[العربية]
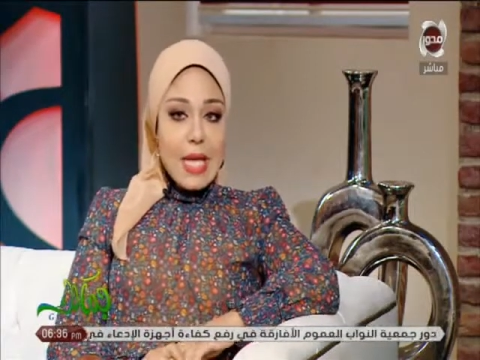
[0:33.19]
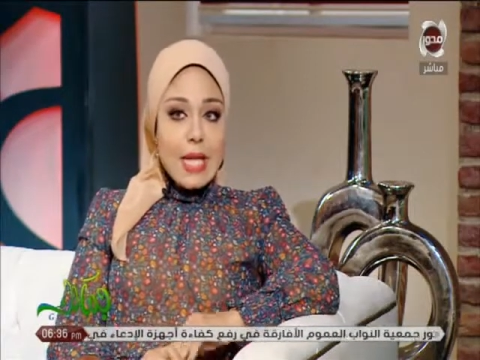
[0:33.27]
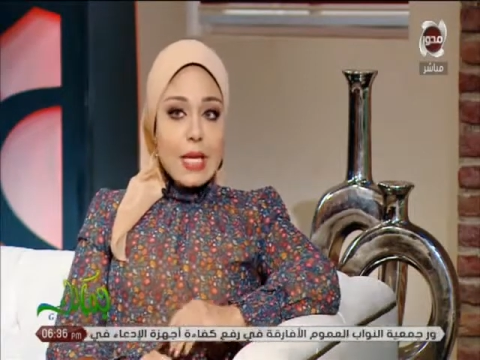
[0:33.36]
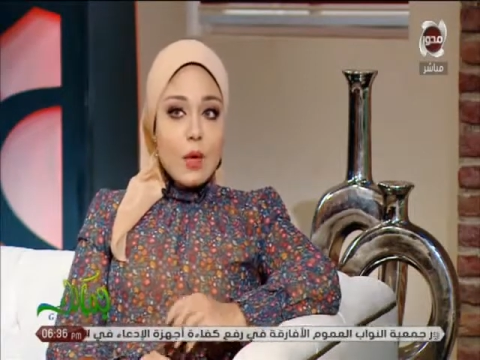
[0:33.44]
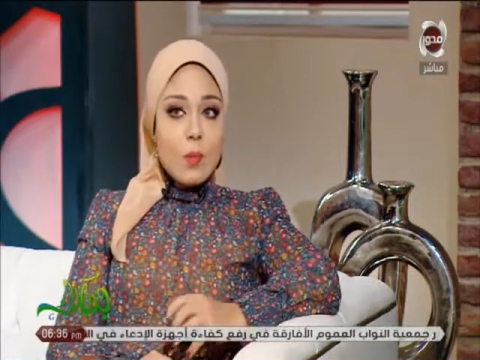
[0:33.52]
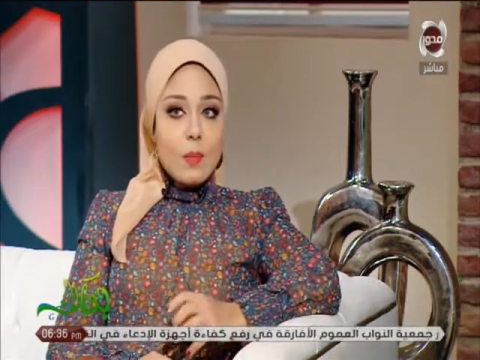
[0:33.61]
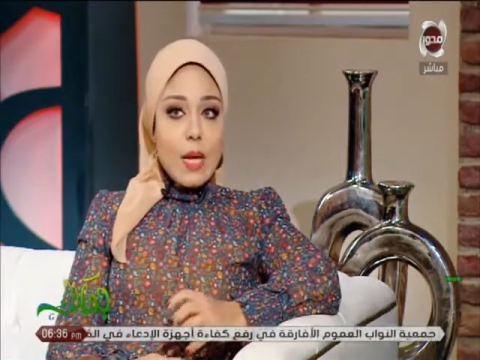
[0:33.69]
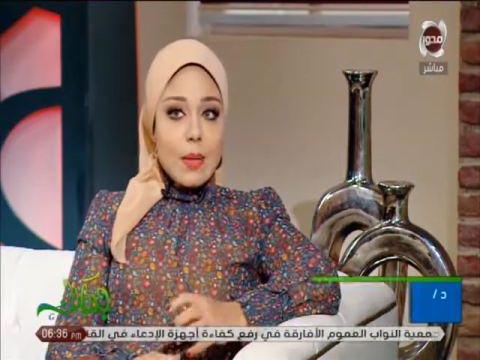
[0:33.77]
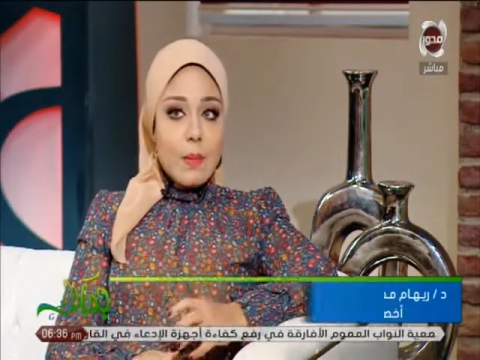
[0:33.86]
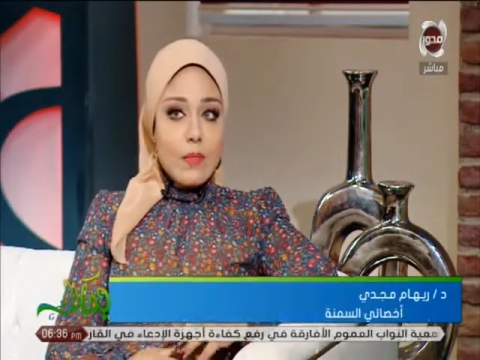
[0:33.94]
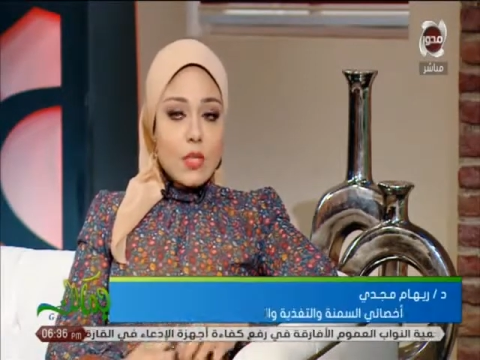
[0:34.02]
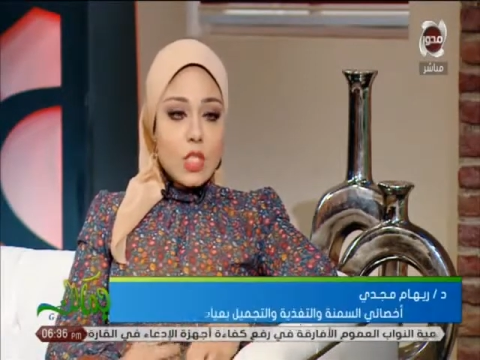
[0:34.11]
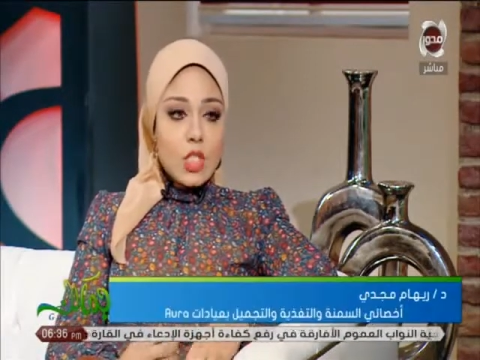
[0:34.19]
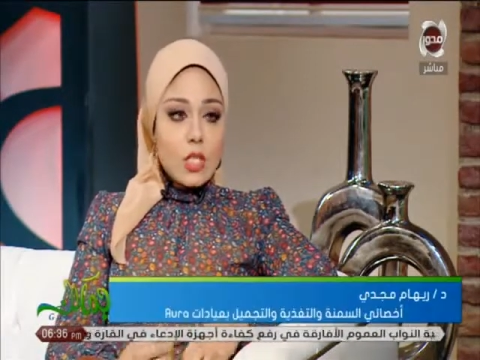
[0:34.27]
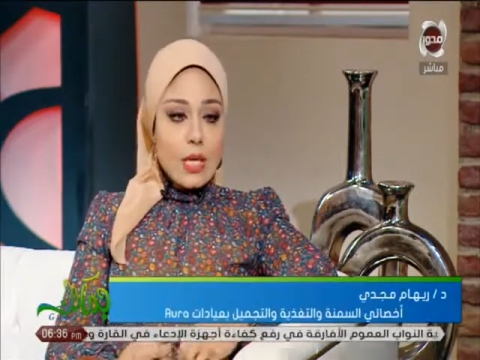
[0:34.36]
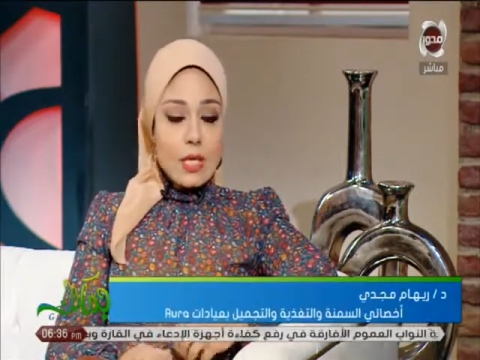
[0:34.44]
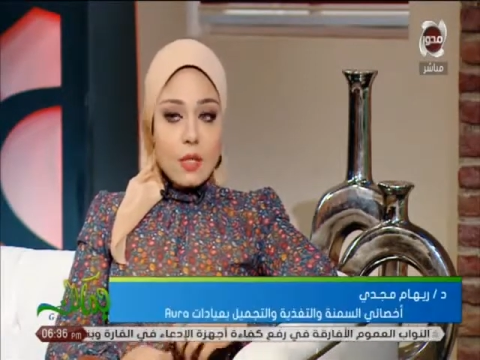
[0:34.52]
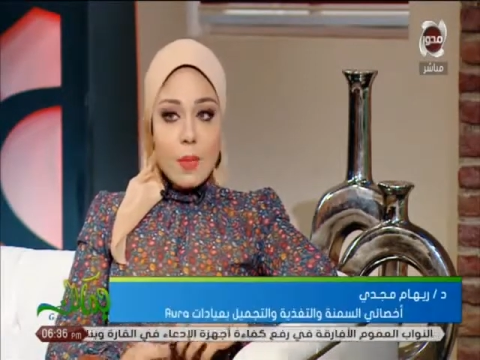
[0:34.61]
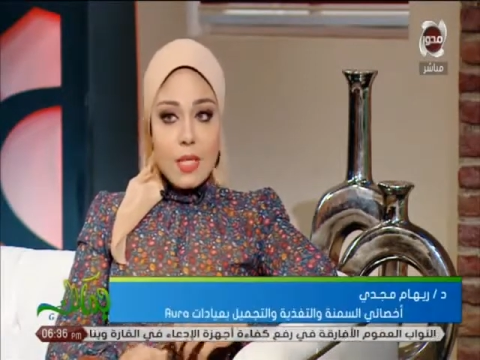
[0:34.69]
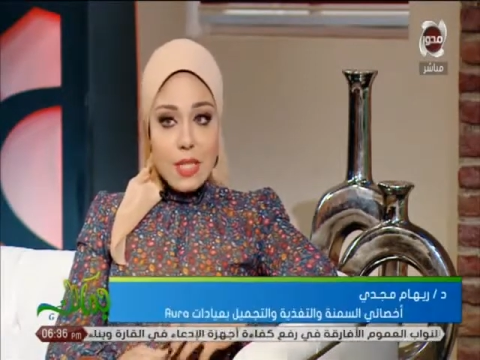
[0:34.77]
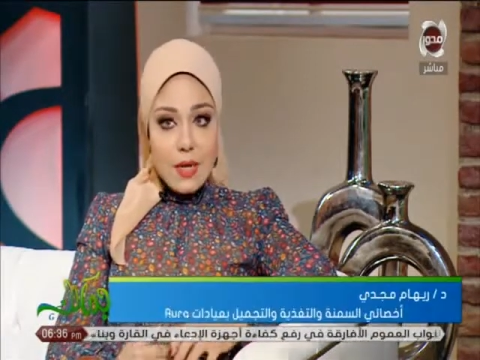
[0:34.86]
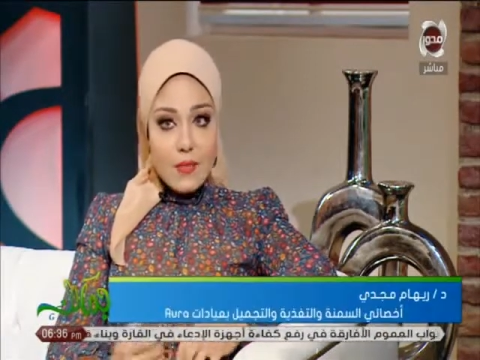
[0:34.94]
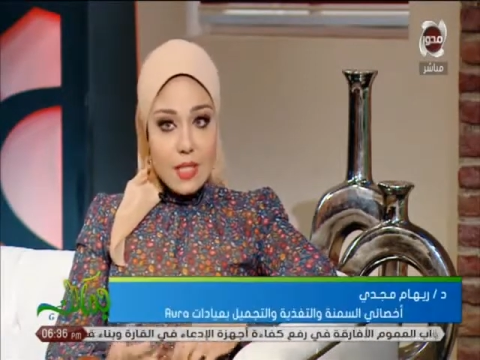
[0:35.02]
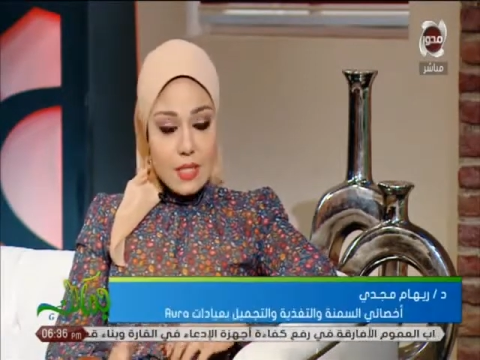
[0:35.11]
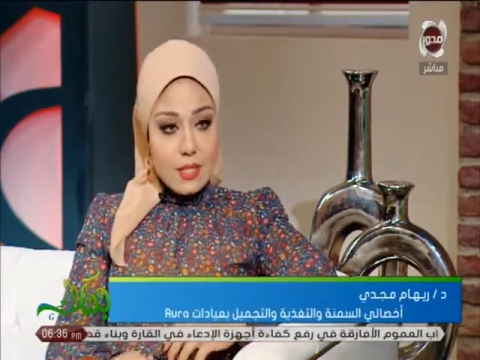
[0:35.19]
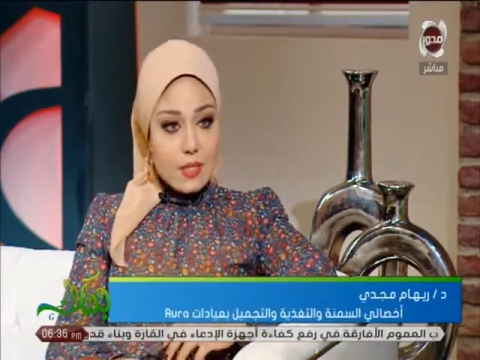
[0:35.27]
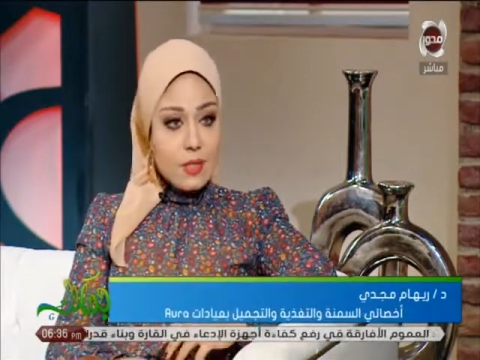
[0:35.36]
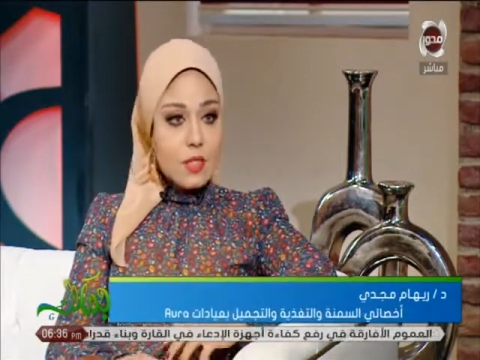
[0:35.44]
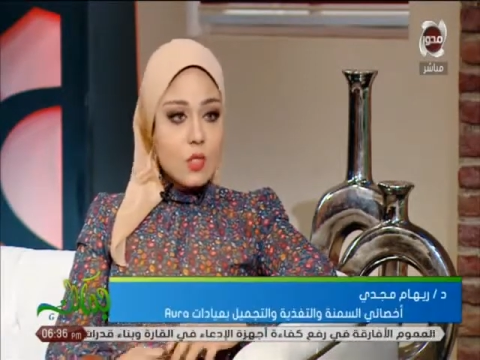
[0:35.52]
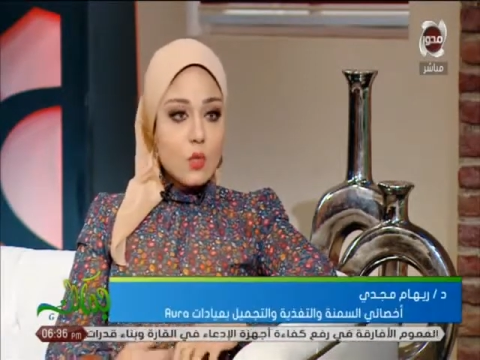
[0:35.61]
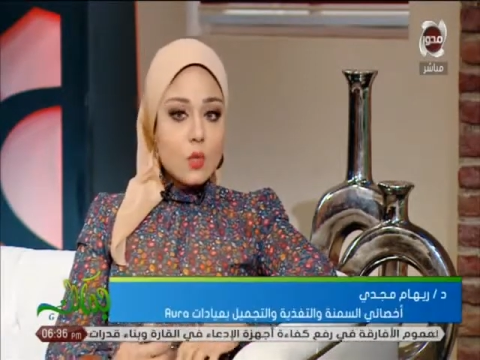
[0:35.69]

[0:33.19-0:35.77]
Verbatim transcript: ان هم ما فيش طبعا انت عارفه ان الستريس